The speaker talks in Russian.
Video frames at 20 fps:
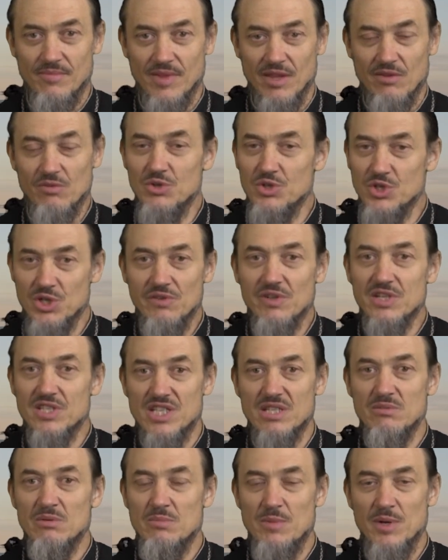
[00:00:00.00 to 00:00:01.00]
И вот человек
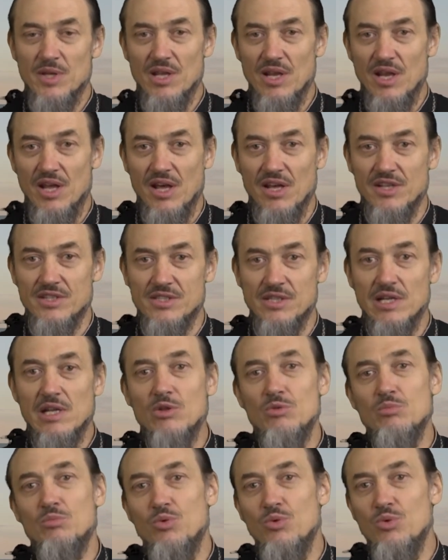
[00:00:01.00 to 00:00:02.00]
сам определяется, или
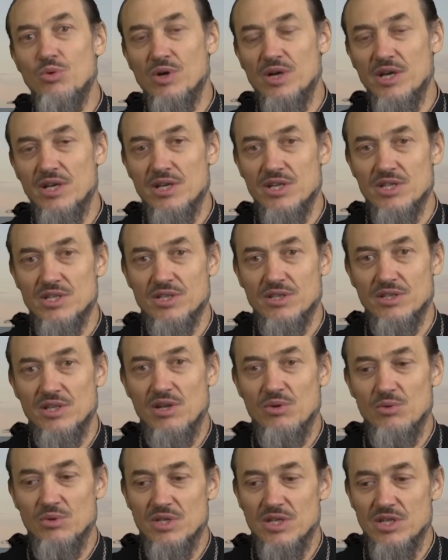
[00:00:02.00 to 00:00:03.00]
он Бога ищет,
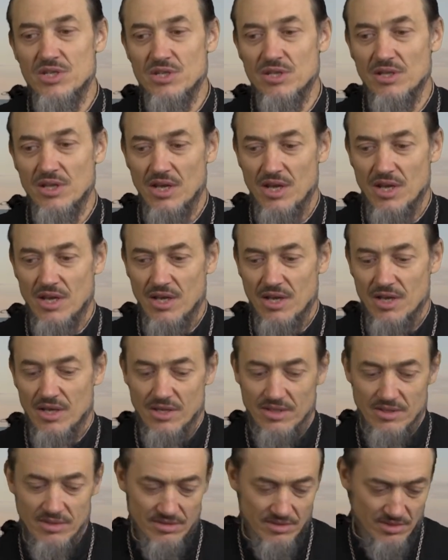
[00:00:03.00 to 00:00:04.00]
или он ищет
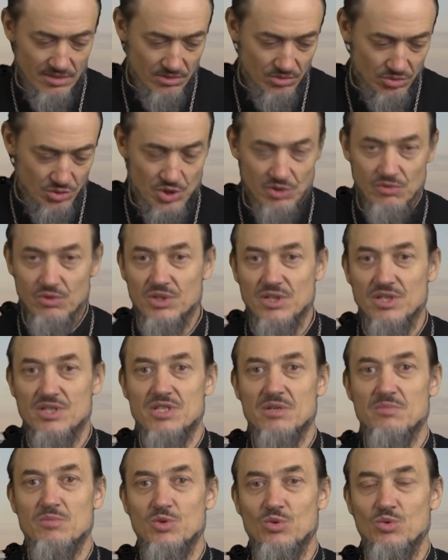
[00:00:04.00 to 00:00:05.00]
ну, чего-то
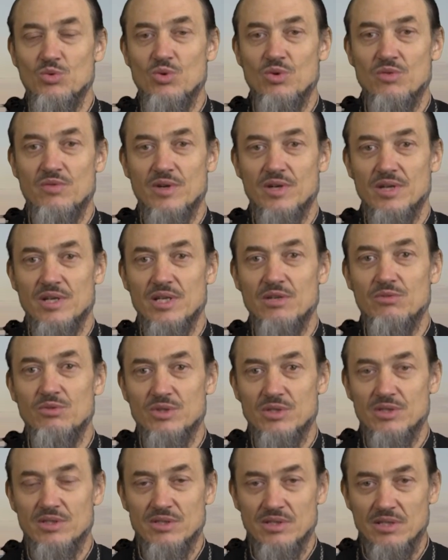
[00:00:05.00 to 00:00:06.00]
земного. И
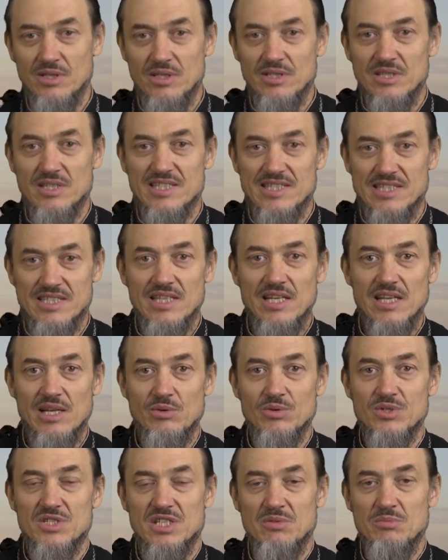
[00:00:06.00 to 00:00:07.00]
вот э, эти цели
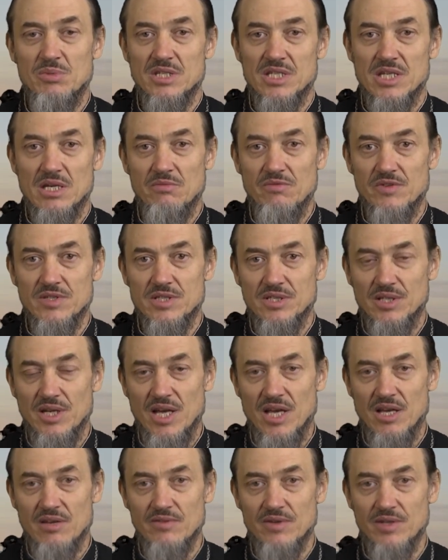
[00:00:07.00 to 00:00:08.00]
он себе сам
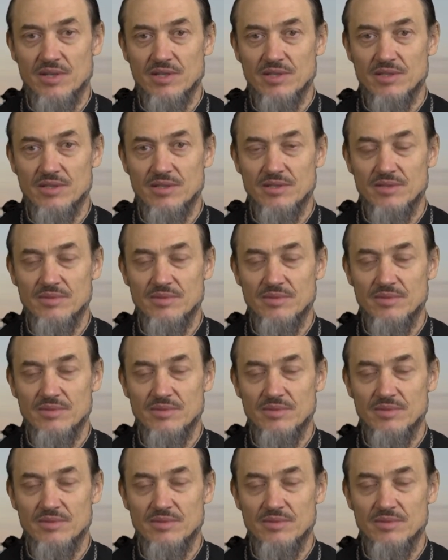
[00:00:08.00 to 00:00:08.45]
выстраивает